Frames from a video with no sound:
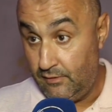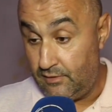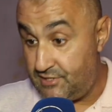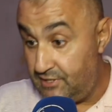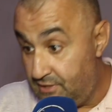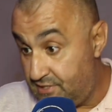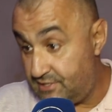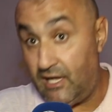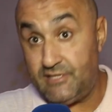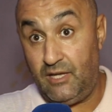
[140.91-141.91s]
السيد ديك
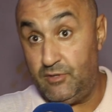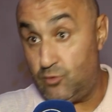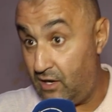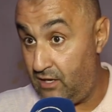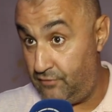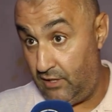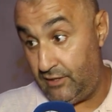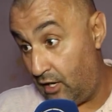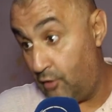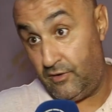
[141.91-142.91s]
الساعه صاحبي توقف
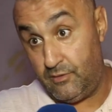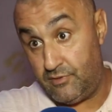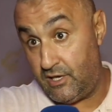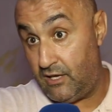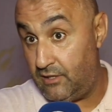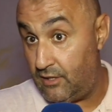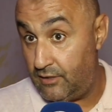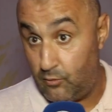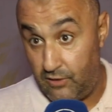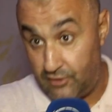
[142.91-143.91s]
لان خوفا يمشي ادي
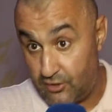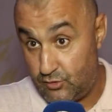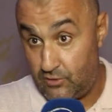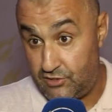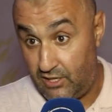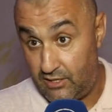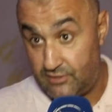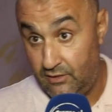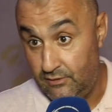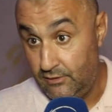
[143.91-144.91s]
هذاك ولا يدهس ولا شي حاجه